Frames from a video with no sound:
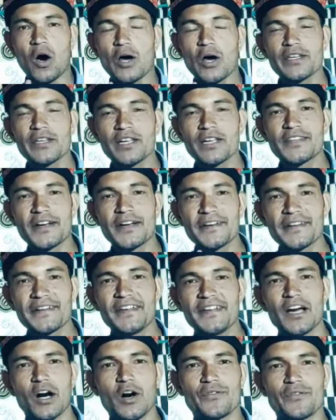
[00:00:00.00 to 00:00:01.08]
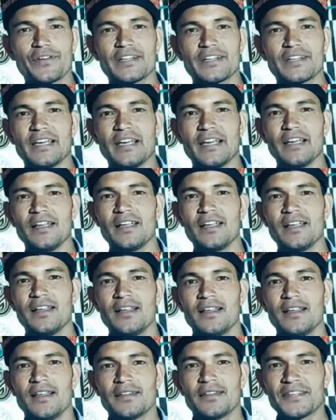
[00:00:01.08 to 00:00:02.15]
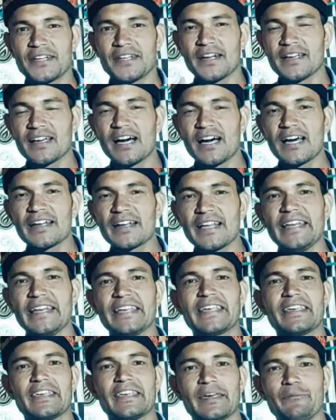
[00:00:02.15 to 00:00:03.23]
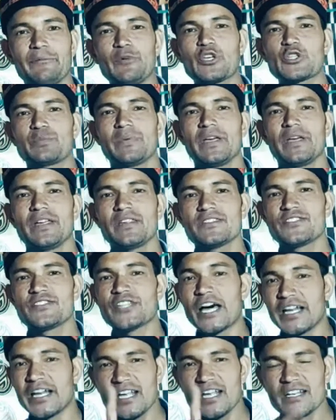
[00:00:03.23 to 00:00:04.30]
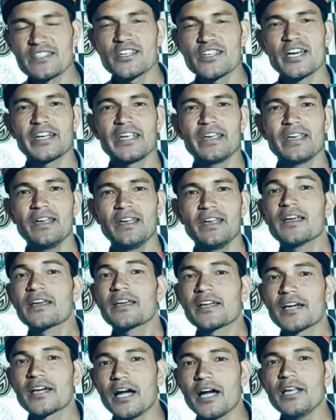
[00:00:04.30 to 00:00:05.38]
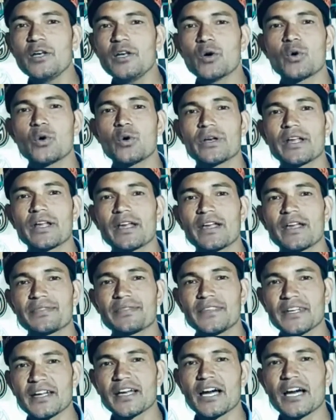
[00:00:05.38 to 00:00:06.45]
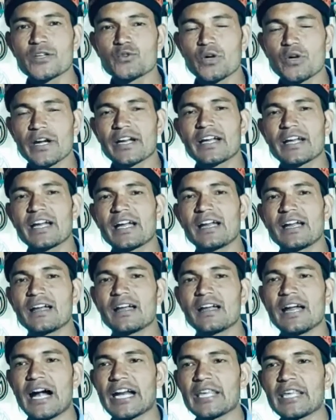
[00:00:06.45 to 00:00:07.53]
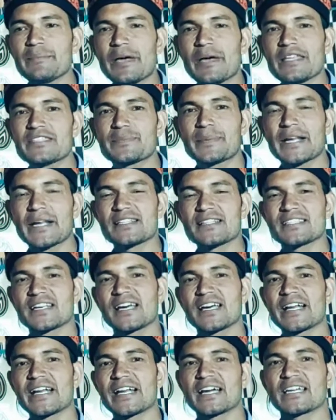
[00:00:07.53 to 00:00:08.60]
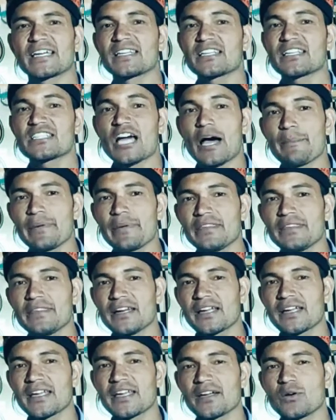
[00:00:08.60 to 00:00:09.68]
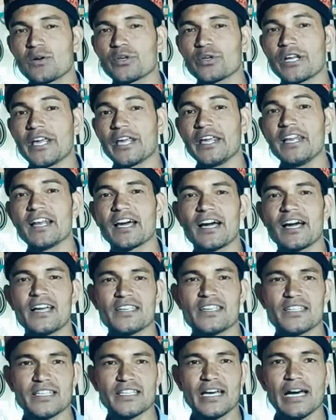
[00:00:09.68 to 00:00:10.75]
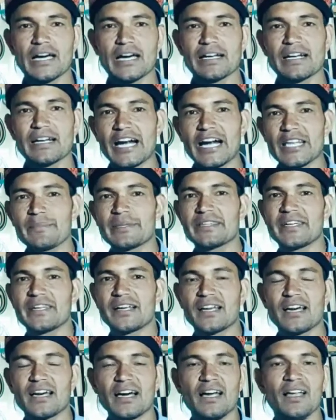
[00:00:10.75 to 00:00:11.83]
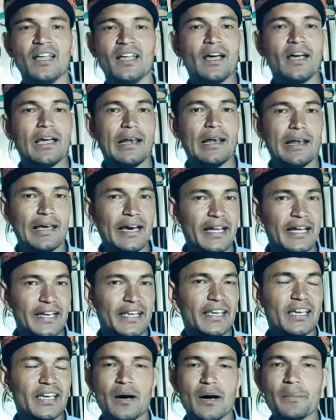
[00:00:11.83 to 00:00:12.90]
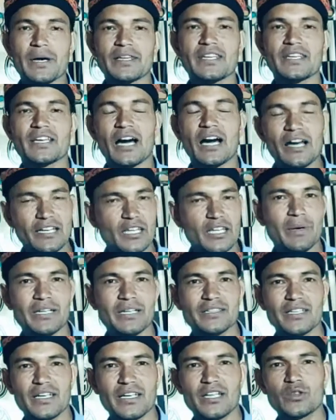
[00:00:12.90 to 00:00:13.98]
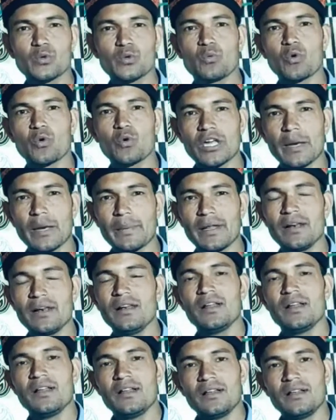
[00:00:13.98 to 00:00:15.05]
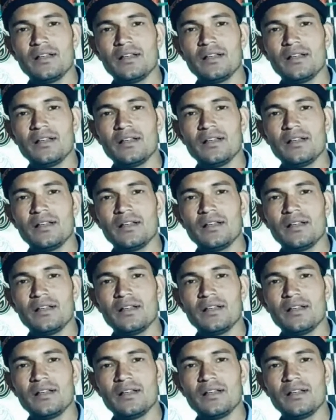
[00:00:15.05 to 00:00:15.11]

और यह दंडनीय अपराध है तिरंगा रैली के बीच में जाने अनजाने कई लोगों ने तिरंगा जो है गाड़ी में इस प्रकार से लगा रखा था जहां पे तिरंगे को नहीं लगाया जाता है अगर गाड़ी में तिरंगा लगाने के हम अधिकार की बात करें तो वो केवल